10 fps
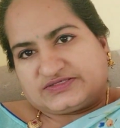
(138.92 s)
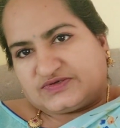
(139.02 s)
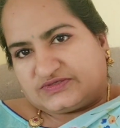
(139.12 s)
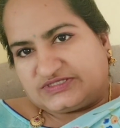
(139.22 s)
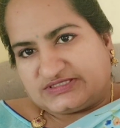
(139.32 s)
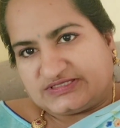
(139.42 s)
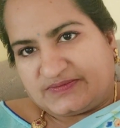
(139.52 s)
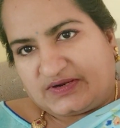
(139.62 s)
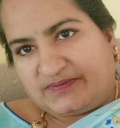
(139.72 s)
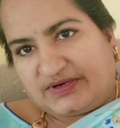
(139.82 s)
సోక్ చేసి
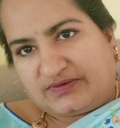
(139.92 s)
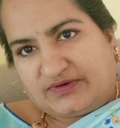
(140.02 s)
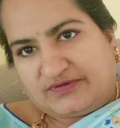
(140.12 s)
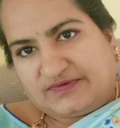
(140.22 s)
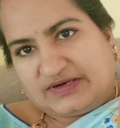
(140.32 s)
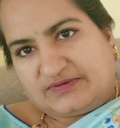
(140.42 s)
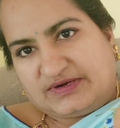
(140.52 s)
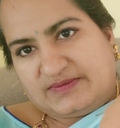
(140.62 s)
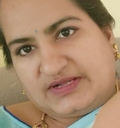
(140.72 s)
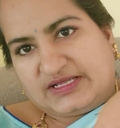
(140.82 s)
మనం పెట్టుకోవడం వల్ల
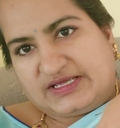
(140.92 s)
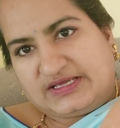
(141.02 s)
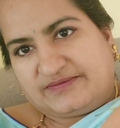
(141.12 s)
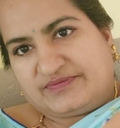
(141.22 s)
కూడా మనకి